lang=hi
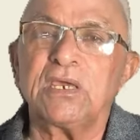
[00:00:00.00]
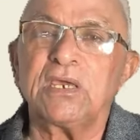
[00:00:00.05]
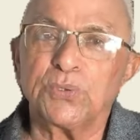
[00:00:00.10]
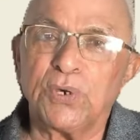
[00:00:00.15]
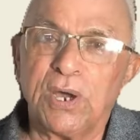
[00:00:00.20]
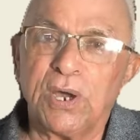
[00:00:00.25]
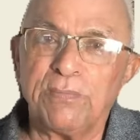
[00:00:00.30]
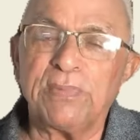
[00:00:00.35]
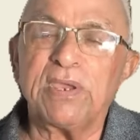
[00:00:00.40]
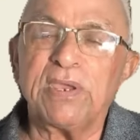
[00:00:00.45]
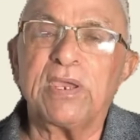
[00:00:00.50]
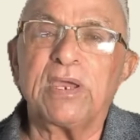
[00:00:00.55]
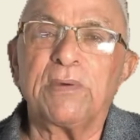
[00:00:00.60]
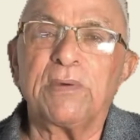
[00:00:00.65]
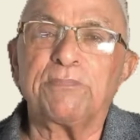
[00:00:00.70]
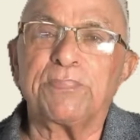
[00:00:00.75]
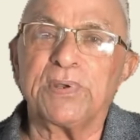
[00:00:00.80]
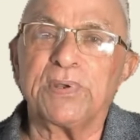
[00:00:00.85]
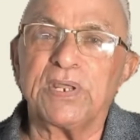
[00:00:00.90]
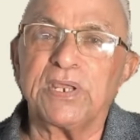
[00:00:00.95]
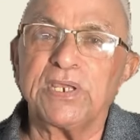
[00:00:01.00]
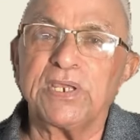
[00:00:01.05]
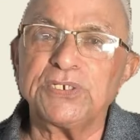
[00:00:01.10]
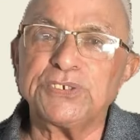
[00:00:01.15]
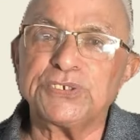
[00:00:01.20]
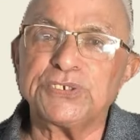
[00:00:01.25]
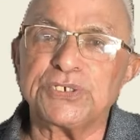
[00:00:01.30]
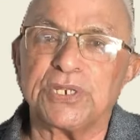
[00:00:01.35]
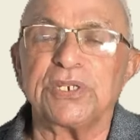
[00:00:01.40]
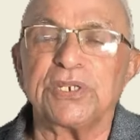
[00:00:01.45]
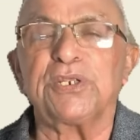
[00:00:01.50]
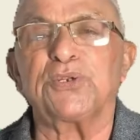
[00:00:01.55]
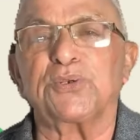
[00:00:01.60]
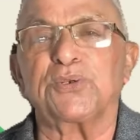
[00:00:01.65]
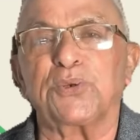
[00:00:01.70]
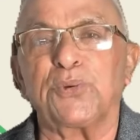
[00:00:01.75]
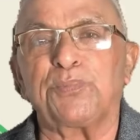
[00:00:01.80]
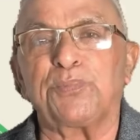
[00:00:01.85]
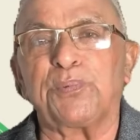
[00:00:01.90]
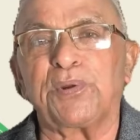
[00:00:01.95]
तो हमें अपने इस शरीर
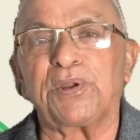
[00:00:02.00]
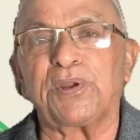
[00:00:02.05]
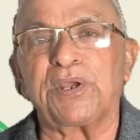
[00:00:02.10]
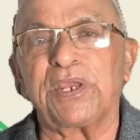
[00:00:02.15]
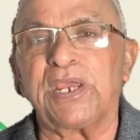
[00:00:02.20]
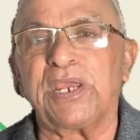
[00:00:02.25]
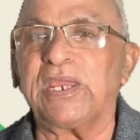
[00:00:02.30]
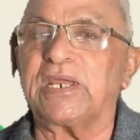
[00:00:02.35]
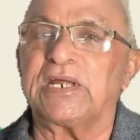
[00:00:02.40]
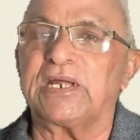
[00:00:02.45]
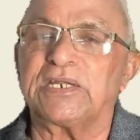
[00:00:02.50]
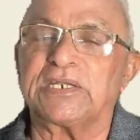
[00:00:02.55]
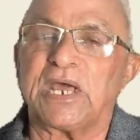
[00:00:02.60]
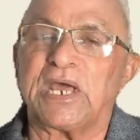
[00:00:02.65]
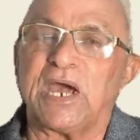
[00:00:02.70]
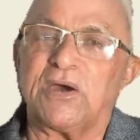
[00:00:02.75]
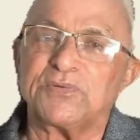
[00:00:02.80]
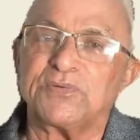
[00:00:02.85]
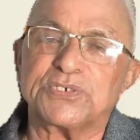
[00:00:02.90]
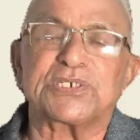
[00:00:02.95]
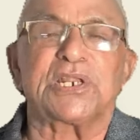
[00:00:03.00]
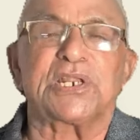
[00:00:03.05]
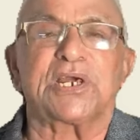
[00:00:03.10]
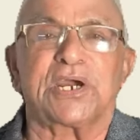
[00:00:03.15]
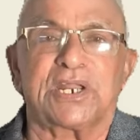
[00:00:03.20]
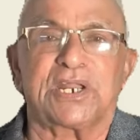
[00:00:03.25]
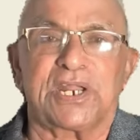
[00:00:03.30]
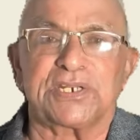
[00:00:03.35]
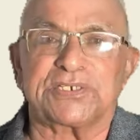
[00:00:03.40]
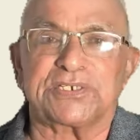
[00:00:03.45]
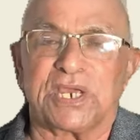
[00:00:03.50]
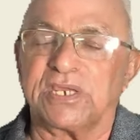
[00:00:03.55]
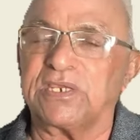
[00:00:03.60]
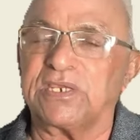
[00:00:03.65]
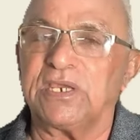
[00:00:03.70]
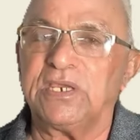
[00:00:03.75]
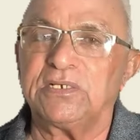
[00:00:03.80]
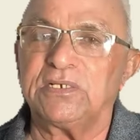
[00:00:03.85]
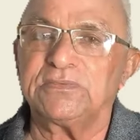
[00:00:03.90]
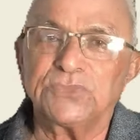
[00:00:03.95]
के ऊपर एक घंटा अवश्य लगाना
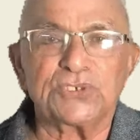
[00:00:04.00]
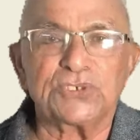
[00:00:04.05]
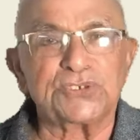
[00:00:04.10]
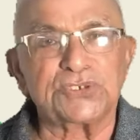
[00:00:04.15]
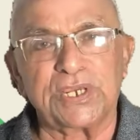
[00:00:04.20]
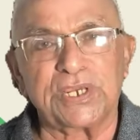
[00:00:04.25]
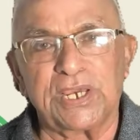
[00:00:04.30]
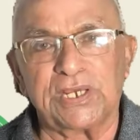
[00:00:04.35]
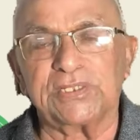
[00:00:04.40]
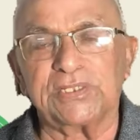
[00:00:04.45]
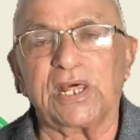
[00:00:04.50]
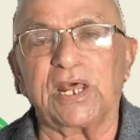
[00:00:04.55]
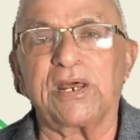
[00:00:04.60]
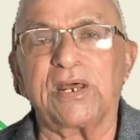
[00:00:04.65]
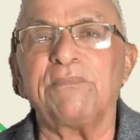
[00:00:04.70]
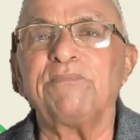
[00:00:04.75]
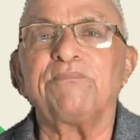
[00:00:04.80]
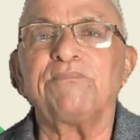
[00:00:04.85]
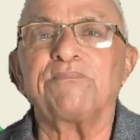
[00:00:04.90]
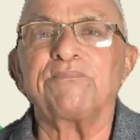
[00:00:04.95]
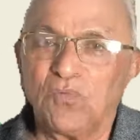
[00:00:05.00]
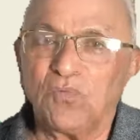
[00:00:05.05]
चाहिए जिसके अंदर हम